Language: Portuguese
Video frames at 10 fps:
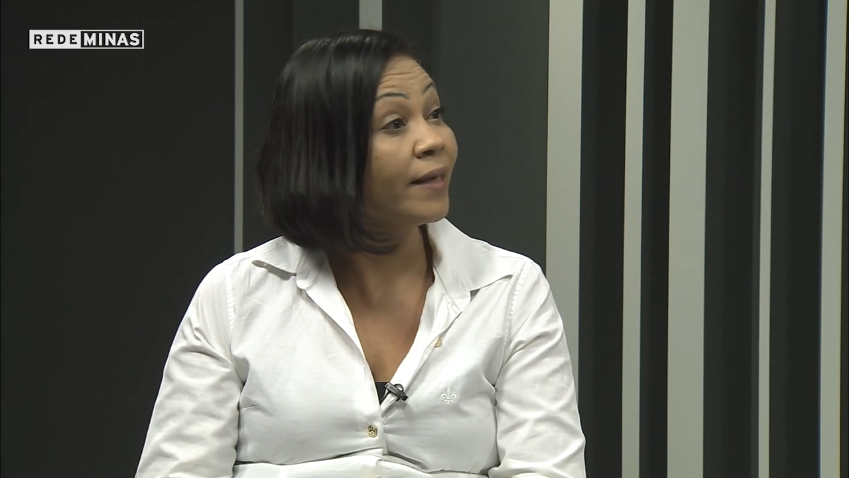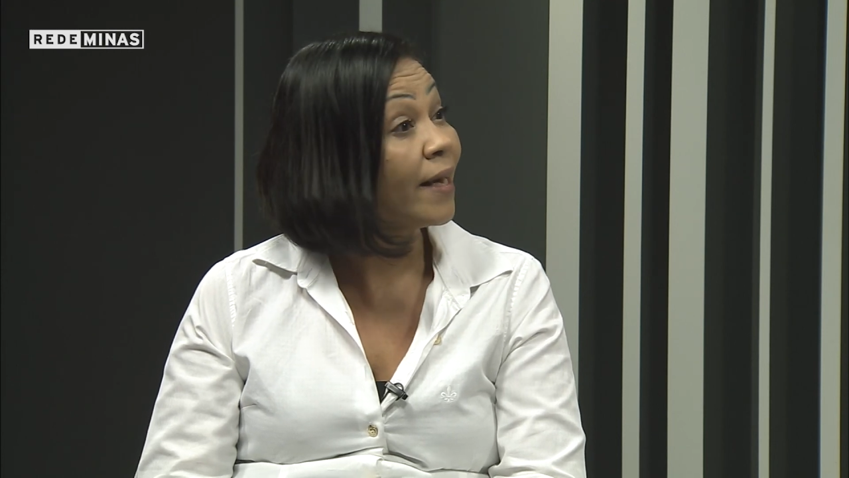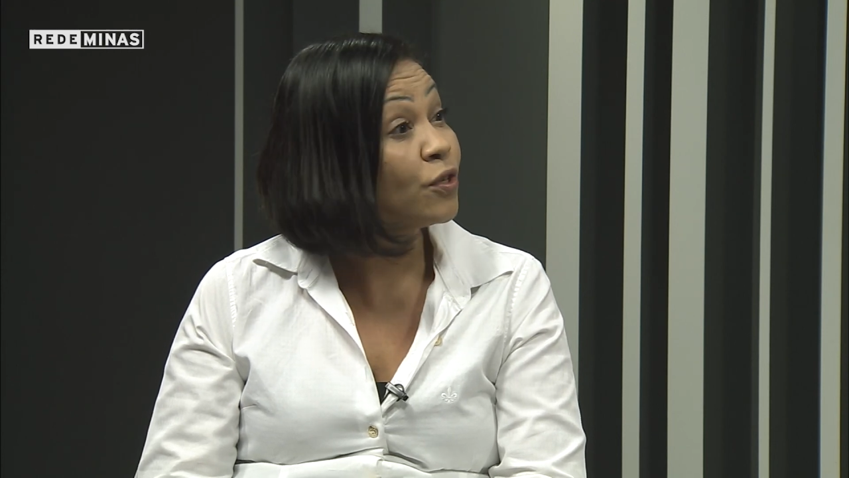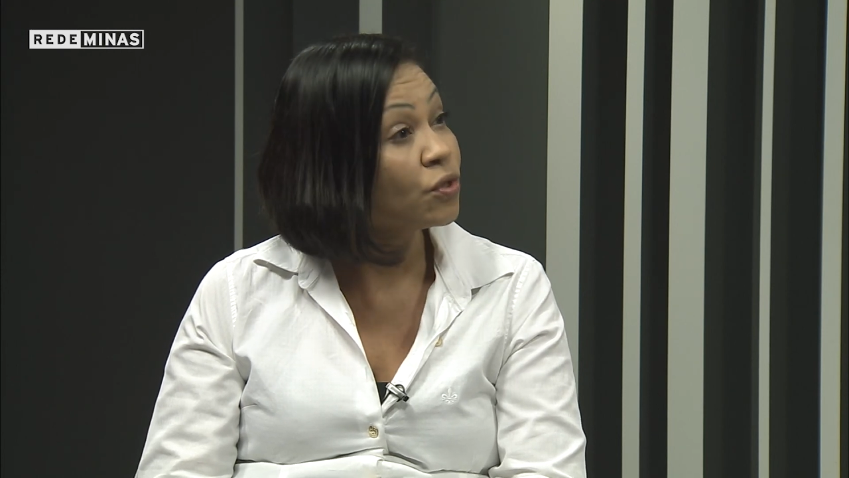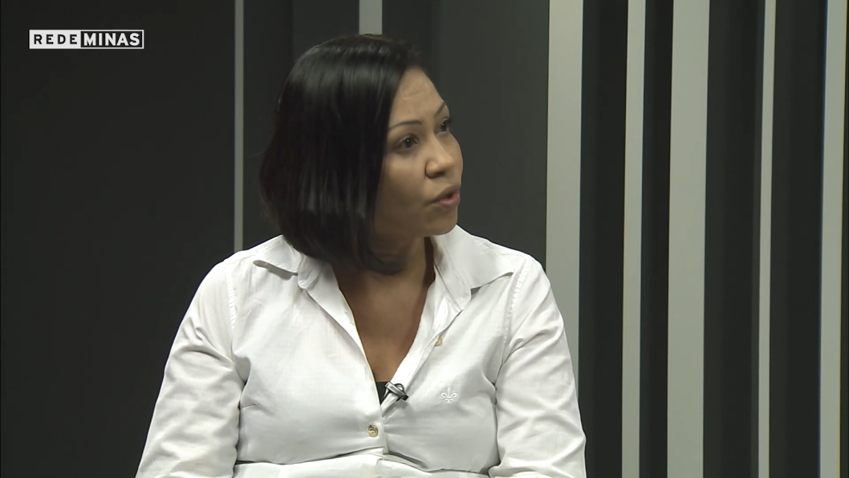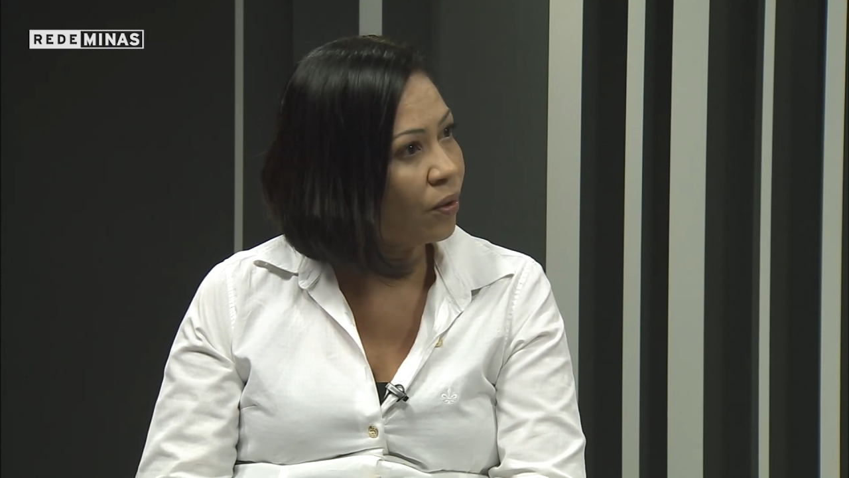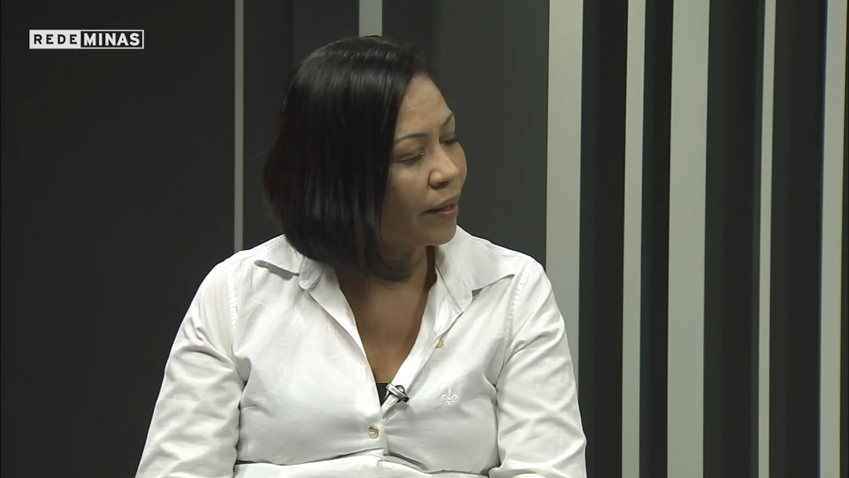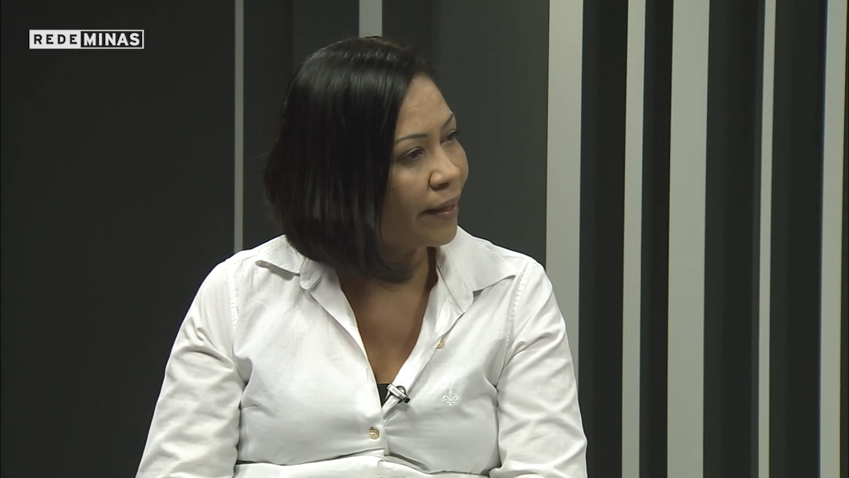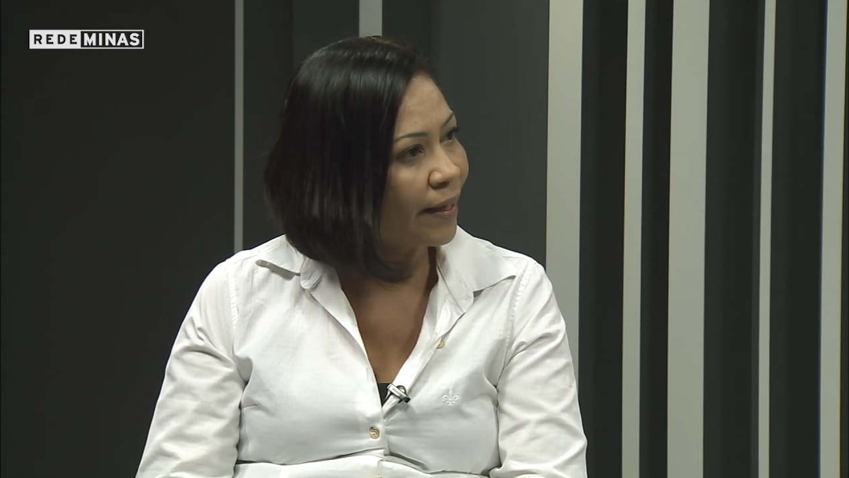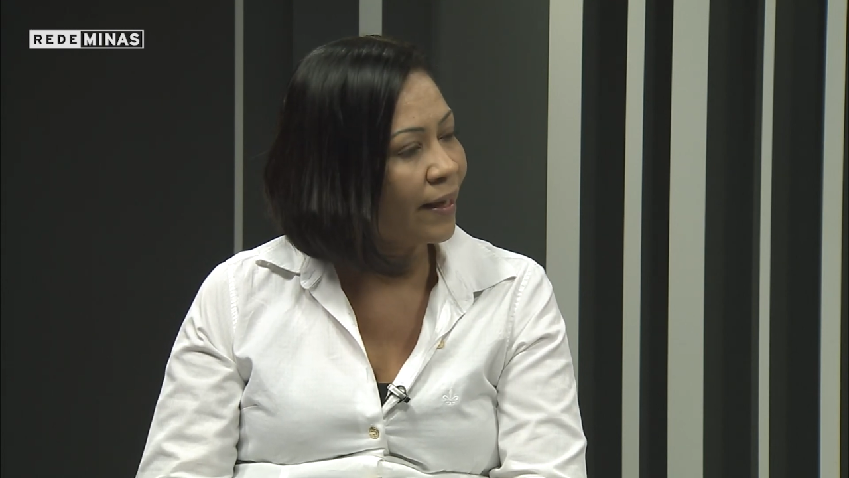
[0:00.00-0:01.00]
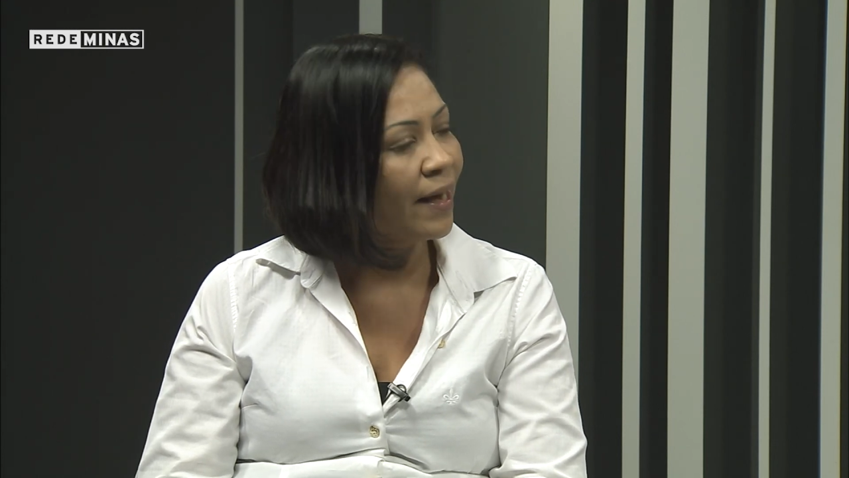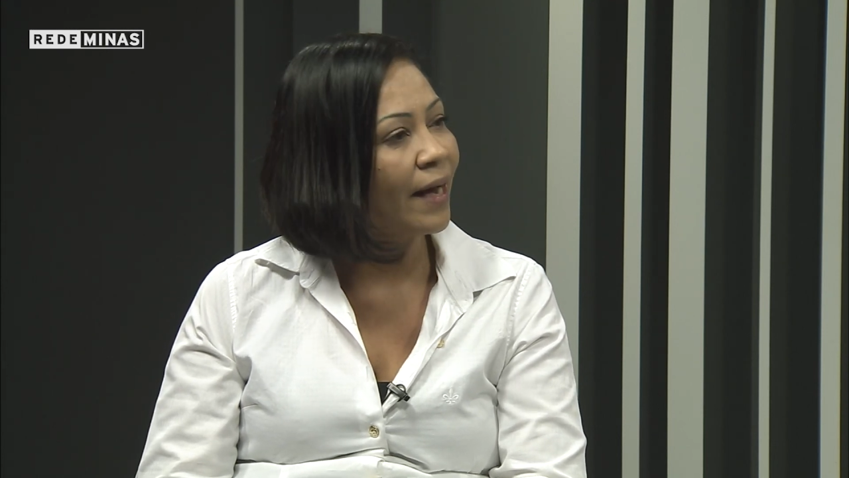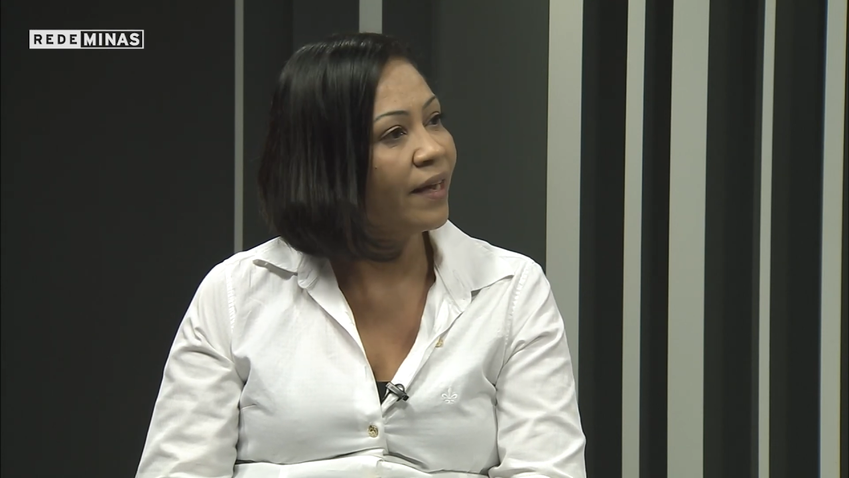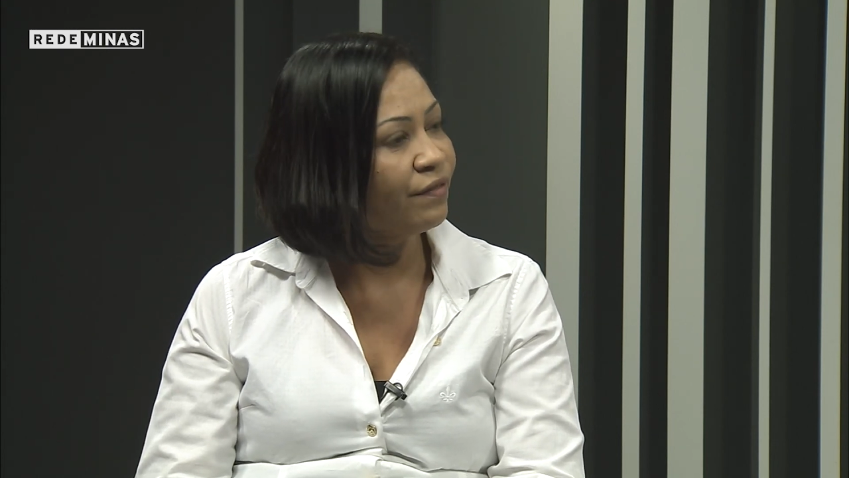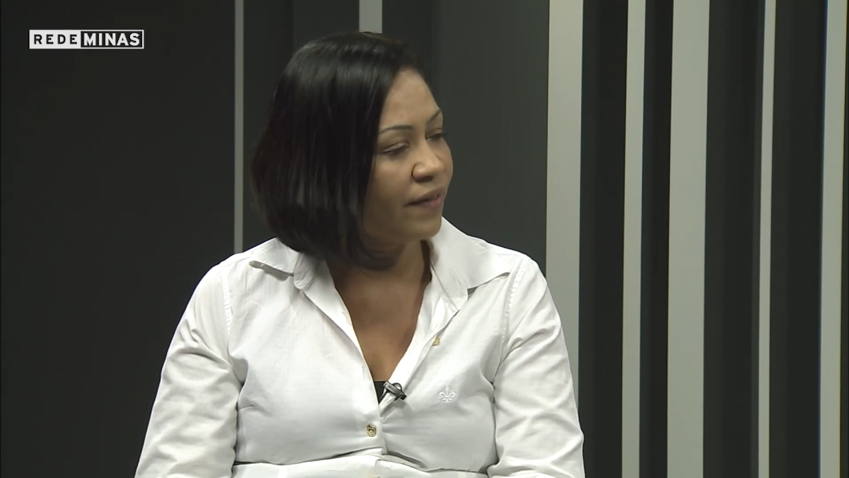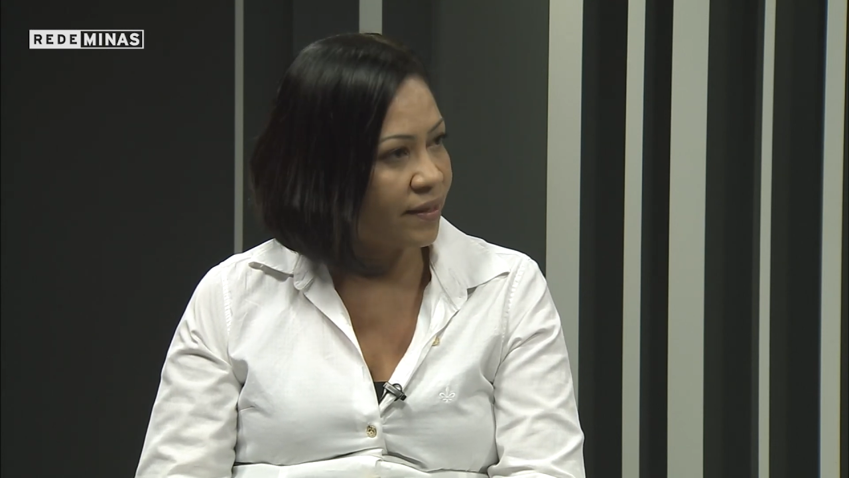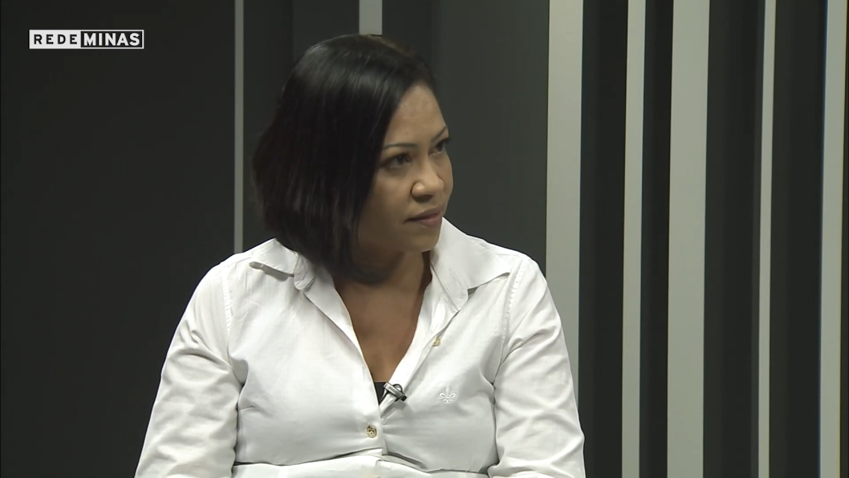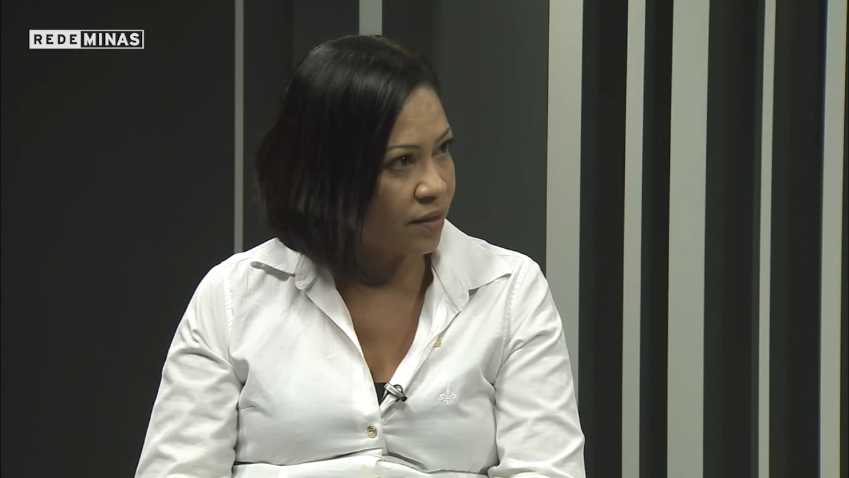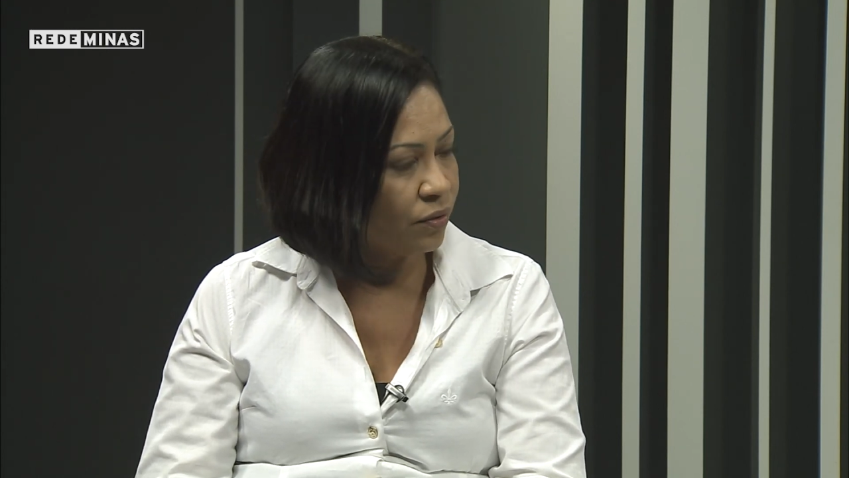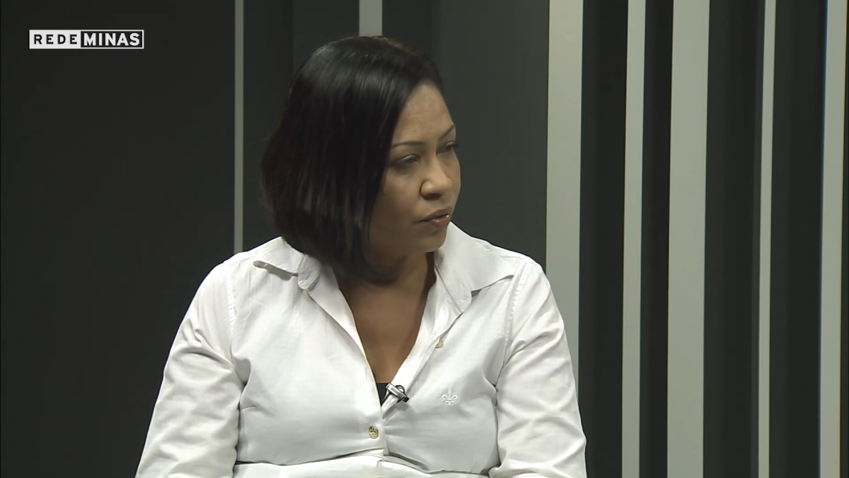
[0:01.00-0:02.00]
que é histórica a
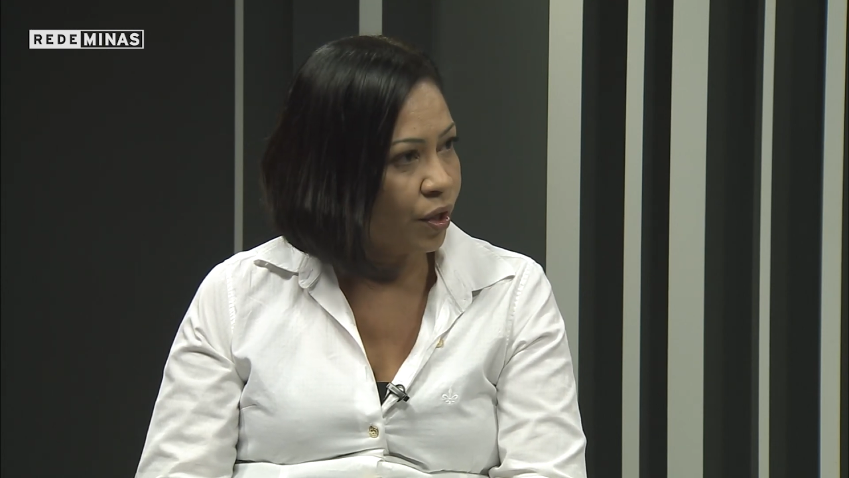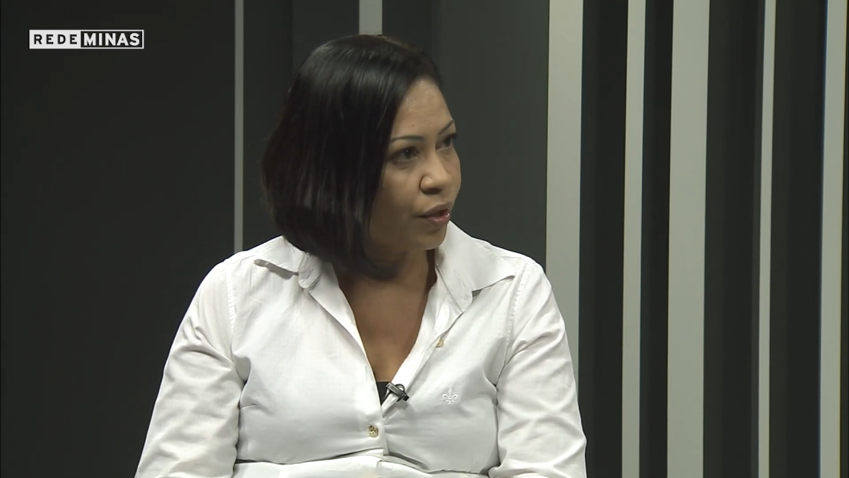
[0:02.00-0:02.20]
evasão